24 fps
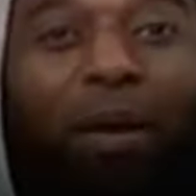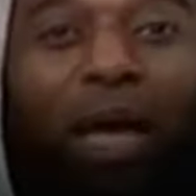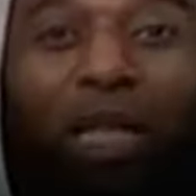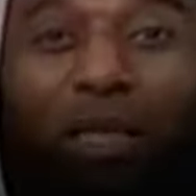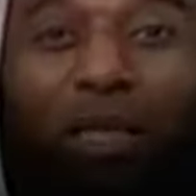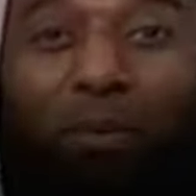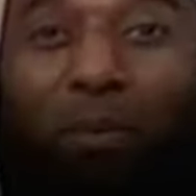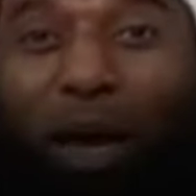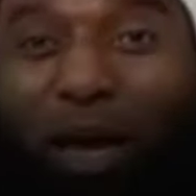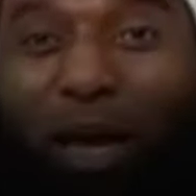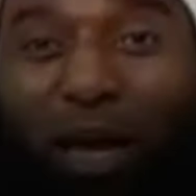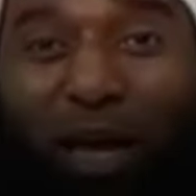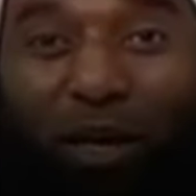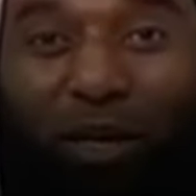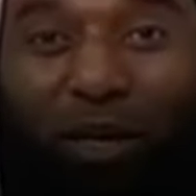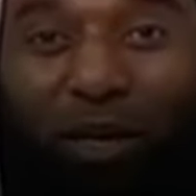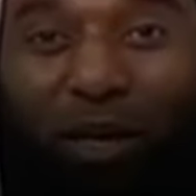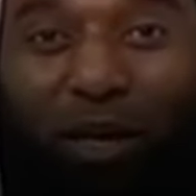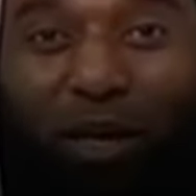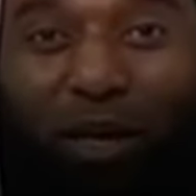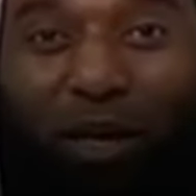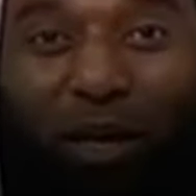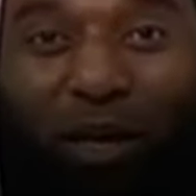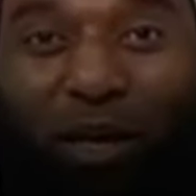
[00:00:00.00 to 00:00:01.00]
مئة بعير
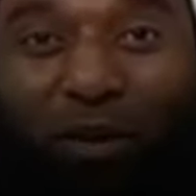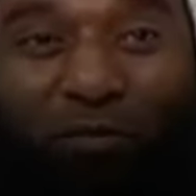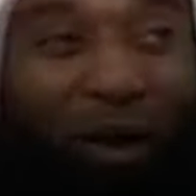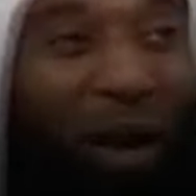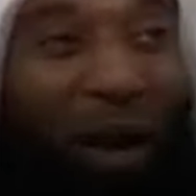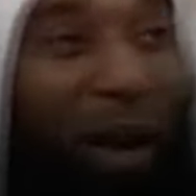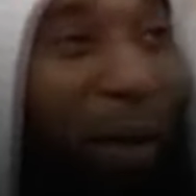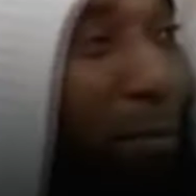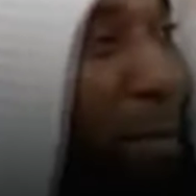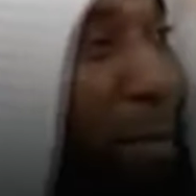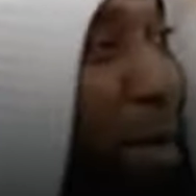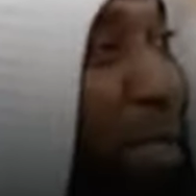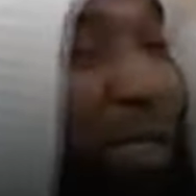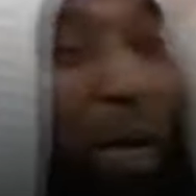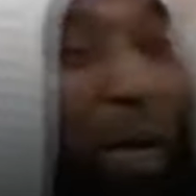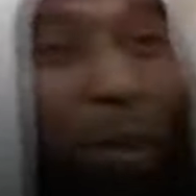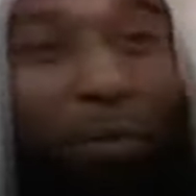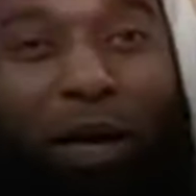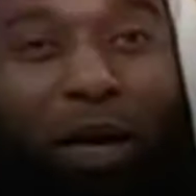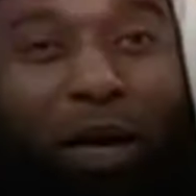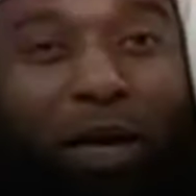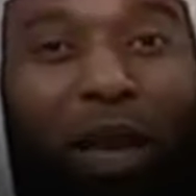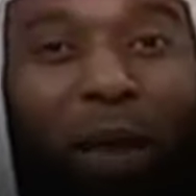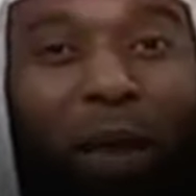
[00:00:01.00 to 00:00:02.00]
فلما
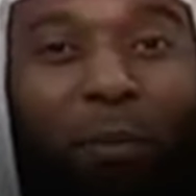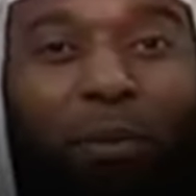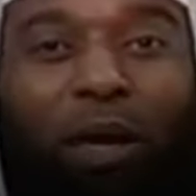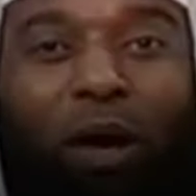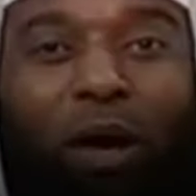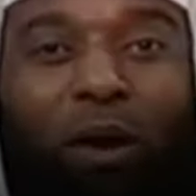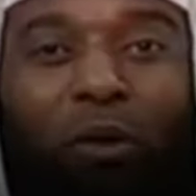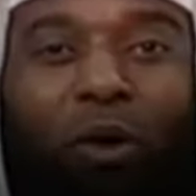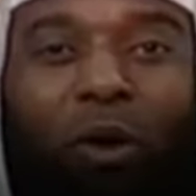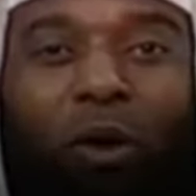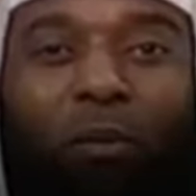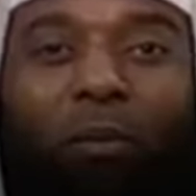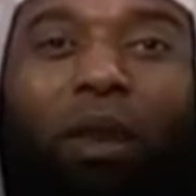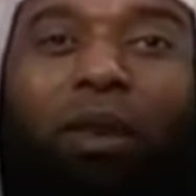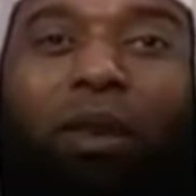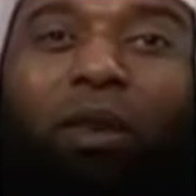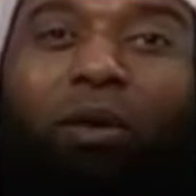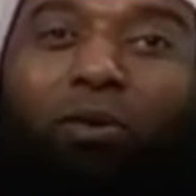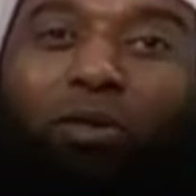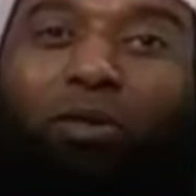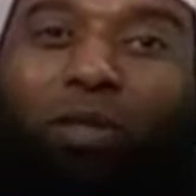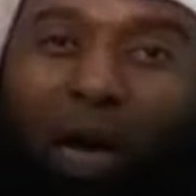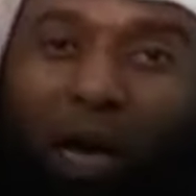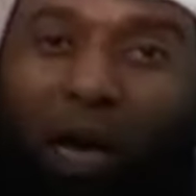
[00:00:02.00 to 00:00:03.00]
سمع النبي يقول من
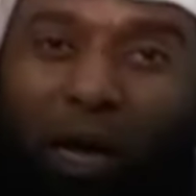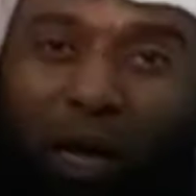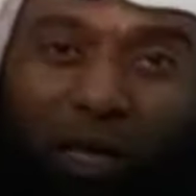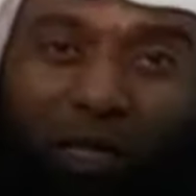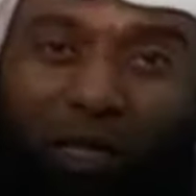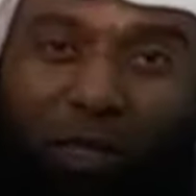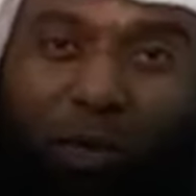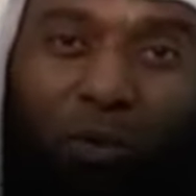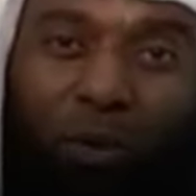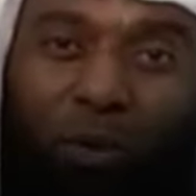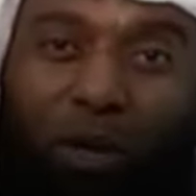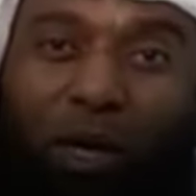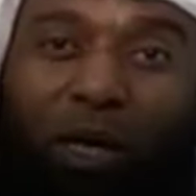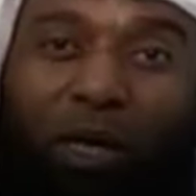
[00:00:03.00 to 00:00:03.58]
يجهز